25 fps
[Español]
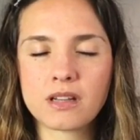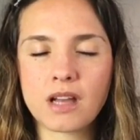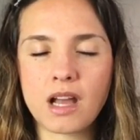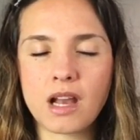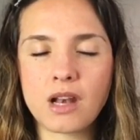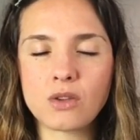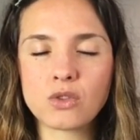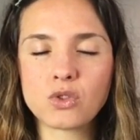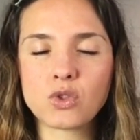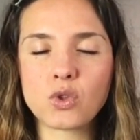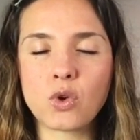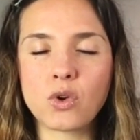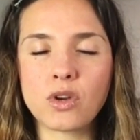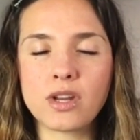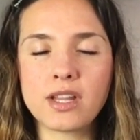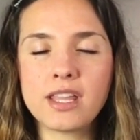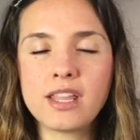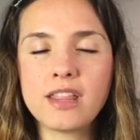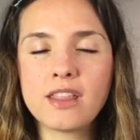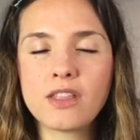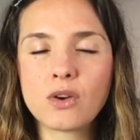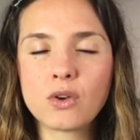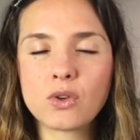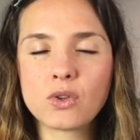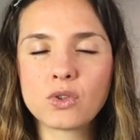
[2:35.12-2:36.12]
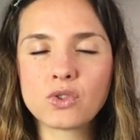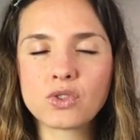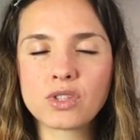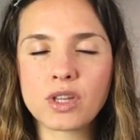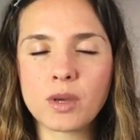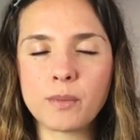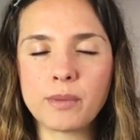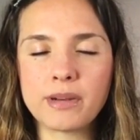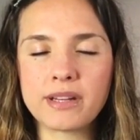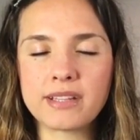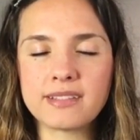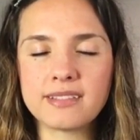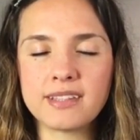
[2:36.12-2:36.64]
a los sonidos
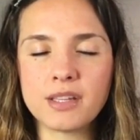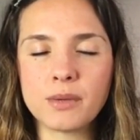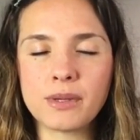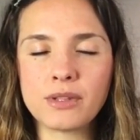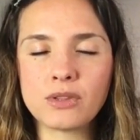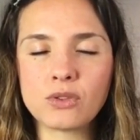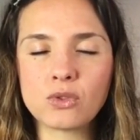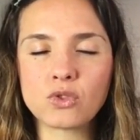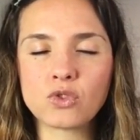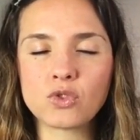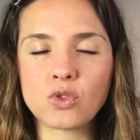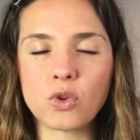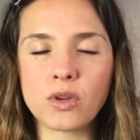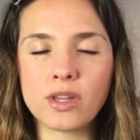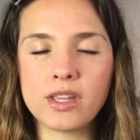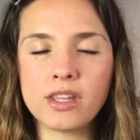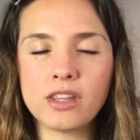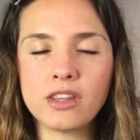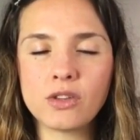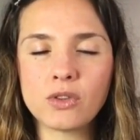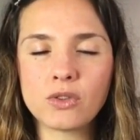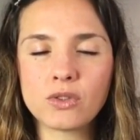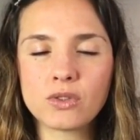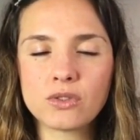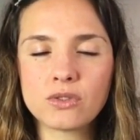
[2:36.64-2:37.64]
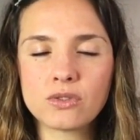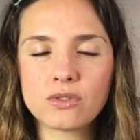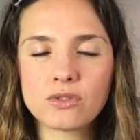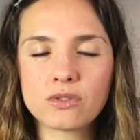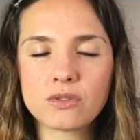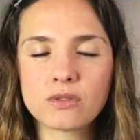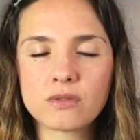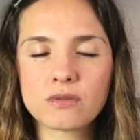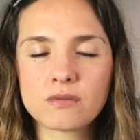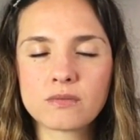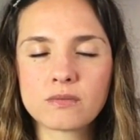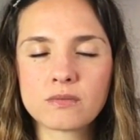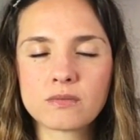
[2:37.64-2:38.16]
que perciben tus
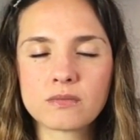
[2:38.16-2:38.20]
oídos,